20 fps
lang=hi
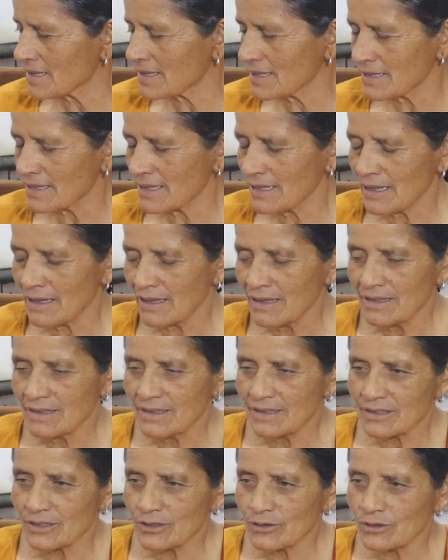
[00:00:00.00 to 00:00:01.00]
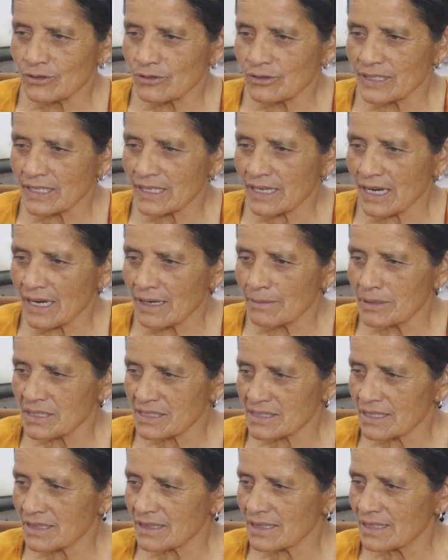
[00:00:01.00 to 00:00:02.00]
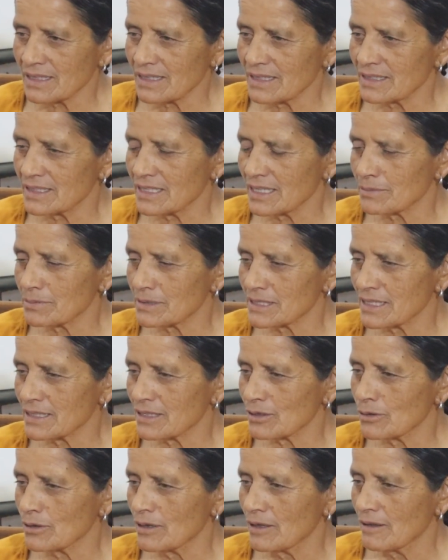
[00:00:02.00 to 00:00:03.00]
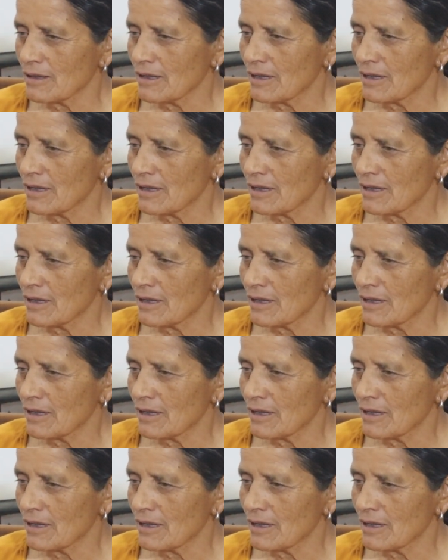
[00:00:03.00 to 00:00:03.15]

करते थे तो उन्होंने कहा बसंती जब से तो